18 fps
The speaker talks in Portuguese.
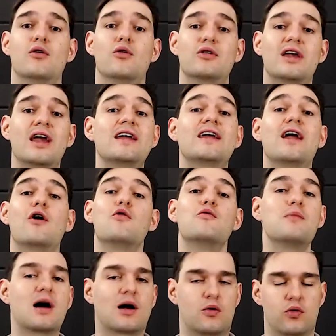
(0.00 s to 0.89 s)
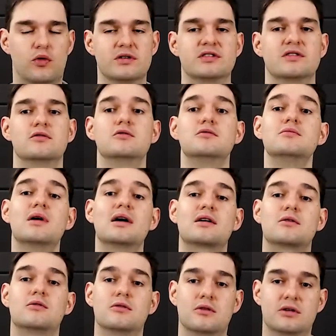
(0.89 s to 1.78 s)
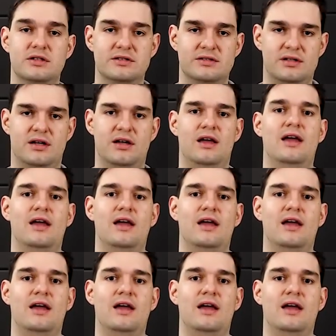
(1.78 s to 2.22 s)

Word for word: O que, que é uma coisa? Uma coisa